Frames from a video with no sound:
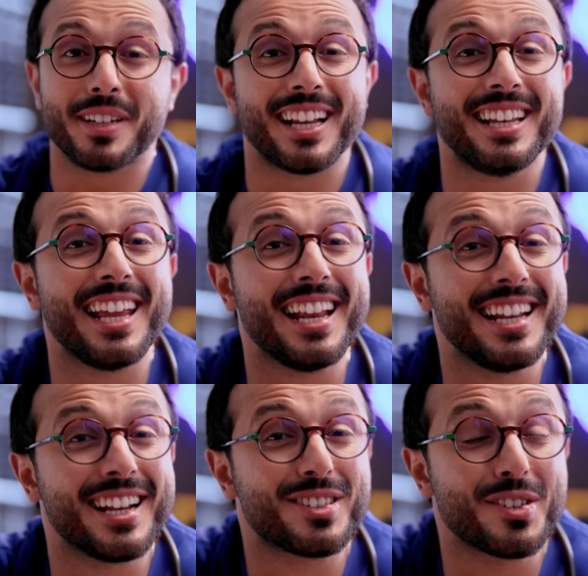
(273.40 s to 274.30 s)
انا
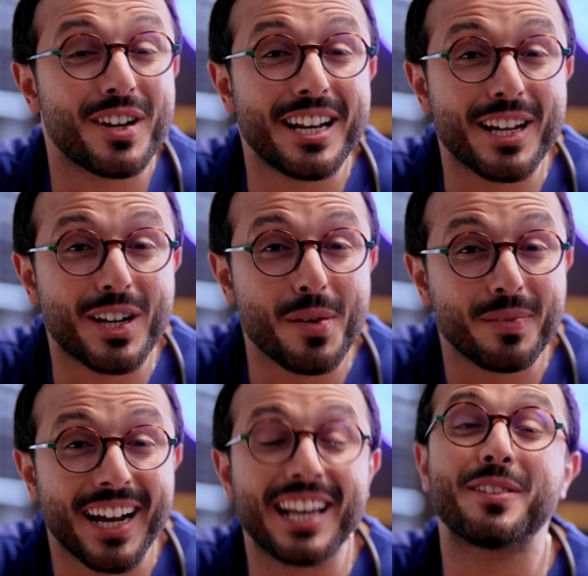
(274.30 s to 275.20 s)
الليلي شنو نقول
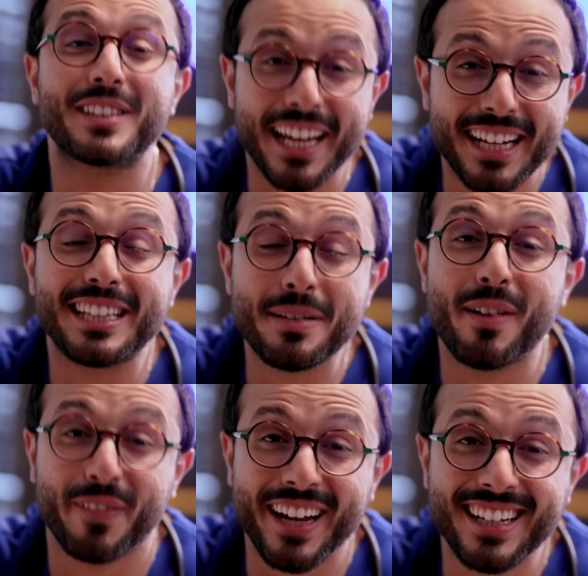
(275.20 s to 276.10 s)
لكم خليو الضحكه
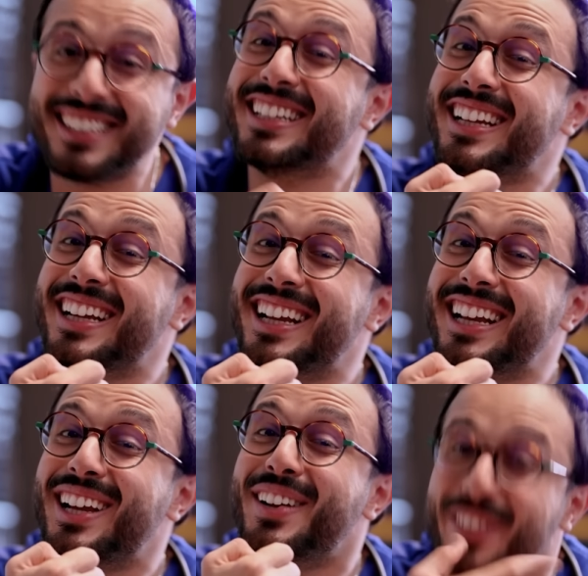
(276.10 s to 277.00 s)
ديما فين؟
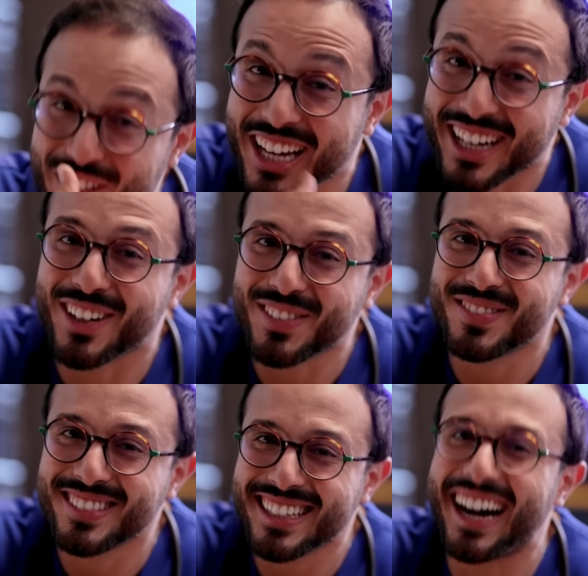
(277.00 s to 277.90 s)
في وجهكم